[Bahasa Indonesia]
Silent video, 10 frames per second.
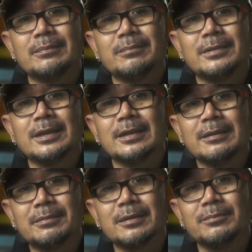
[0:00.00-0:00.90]

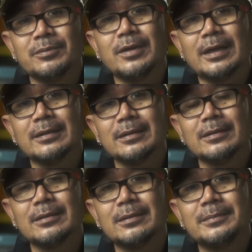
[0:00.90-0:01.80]
mengenai perempuan
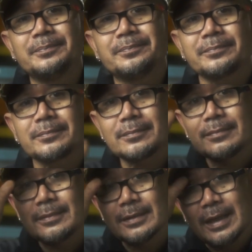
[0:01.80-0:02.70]
gitu loh
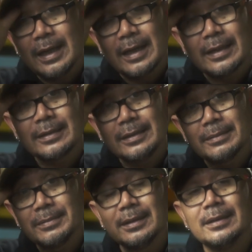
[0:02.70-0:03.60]

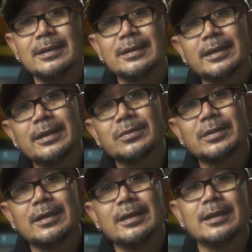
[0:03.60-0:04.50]
Artinya begini, saya
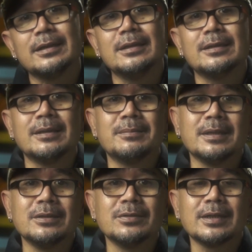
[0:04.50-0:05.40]
suka dengan
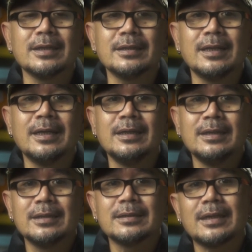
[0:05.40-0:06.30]
Indramayu karena
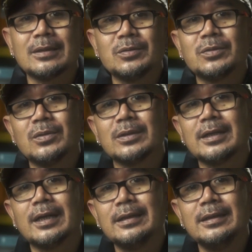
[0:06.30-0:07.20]
satu
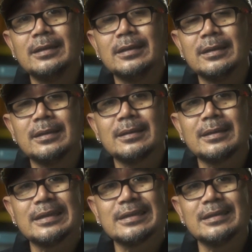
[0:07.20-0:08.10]
kota ini
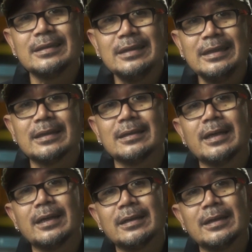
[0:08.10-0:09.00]
kesenian
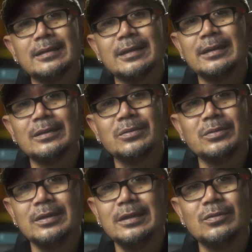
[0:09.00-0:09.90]
daerahnya itu
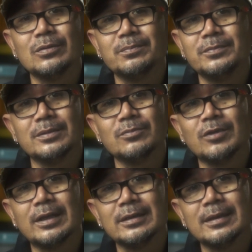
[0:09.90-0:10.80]
hidup
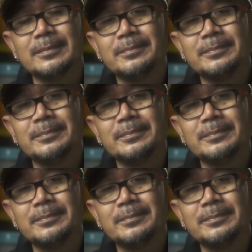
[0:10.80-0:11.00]
semuanya.